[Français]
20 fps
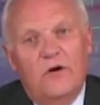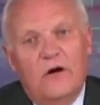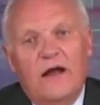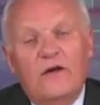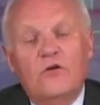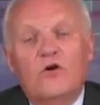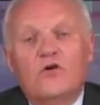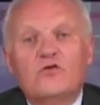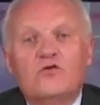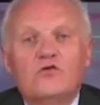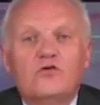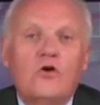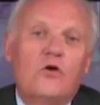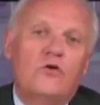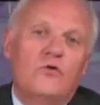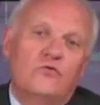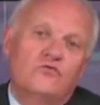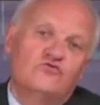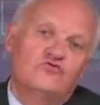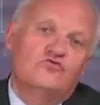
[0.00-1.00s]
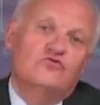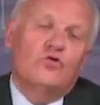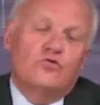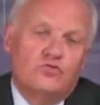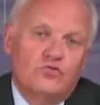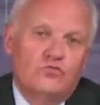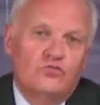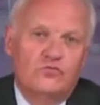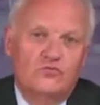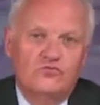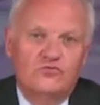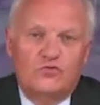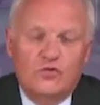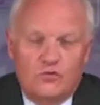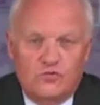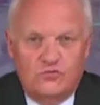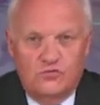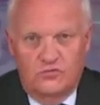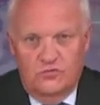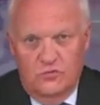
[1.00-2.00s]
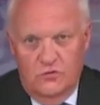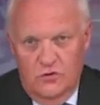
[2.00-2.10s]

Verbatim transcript: Alors que, surtout, surtout,